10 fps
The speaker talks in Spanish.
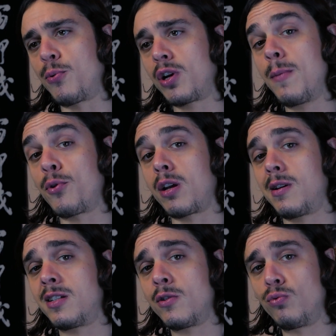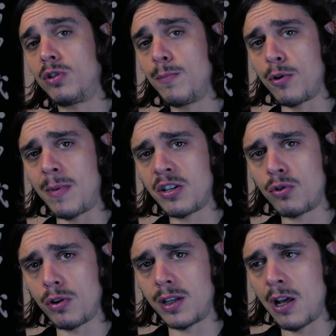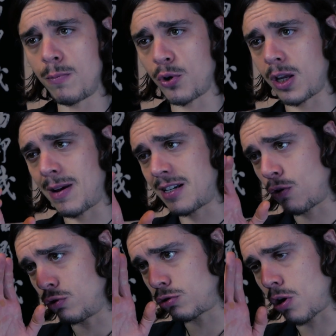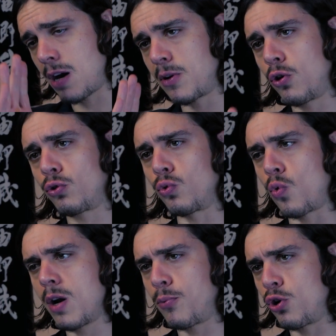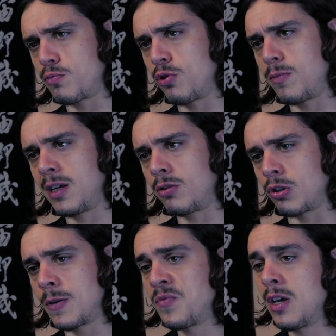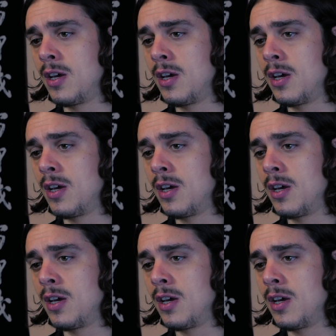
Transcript: ¿Por qué? Porque vas a ser un tipo más coordinado, porque vas a controlar mejor tu cuerpo y los movimientos.